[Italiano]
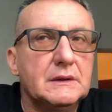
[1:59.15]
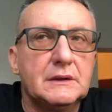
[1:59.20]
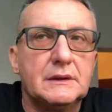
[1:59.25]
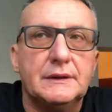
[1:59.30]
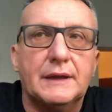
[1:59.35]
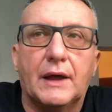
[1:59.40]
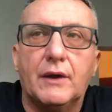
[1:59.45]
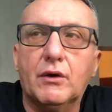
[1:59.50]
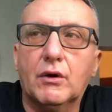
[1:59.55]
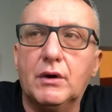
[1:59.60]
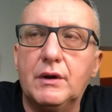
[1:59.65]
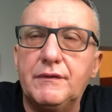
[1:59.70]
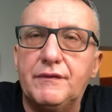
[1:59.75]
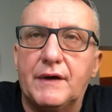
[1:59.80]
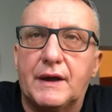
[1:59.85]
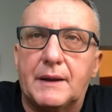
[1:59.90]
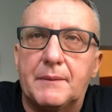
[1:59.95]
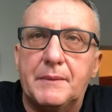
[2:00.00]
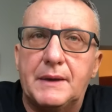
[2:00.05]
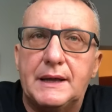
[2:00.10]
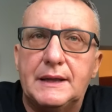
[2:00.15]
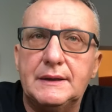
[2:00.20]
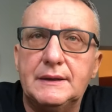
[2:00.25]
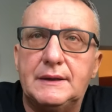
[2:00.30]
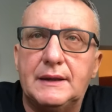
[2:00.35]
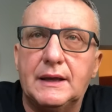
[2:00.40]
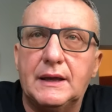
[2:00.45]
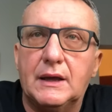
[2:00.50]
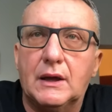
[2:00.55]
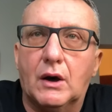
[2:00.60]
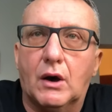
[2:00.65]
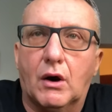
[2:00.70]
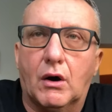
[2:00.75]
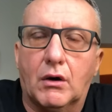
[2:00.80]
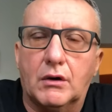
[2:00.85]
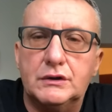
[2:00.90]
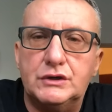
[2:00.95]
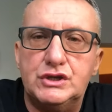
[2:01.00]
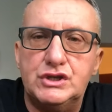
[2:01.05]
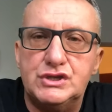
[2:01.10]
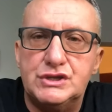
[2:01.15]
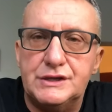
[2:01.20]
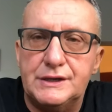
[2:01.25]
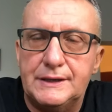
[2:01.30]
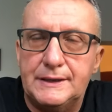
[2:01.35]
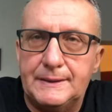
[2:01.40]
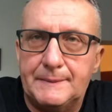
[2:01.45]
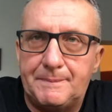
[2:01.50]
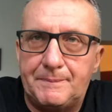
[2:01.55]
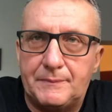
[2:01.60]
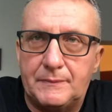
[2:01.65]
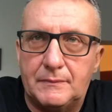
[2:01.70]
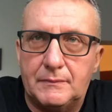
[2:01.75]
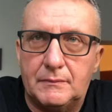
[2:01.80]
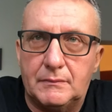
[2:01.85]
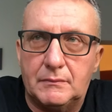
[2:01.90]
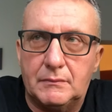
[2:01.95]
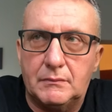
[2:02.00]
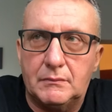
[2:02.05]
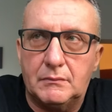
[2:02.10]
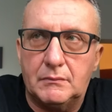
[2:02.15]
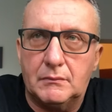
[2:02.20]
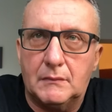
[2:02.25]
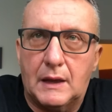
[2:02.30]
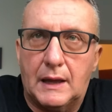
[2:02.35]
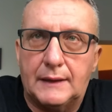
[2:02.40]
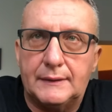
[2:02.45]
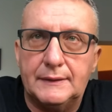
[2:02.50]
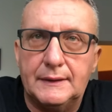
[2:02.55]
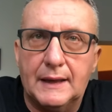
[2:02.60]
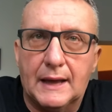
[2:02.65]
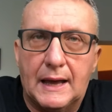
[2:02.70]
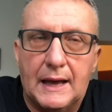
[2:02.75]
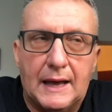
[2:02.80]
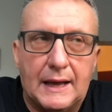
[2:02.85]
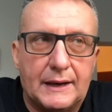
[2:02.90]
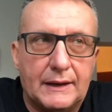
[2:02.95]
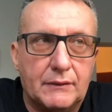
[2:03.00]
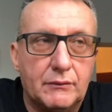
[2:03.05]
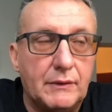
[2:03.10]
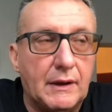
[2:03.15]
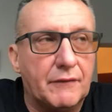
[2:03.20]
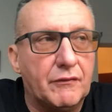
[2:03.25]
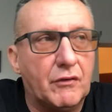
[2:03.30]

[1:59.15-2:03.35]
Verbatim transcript: Da noi veramente oggi mm, andare, una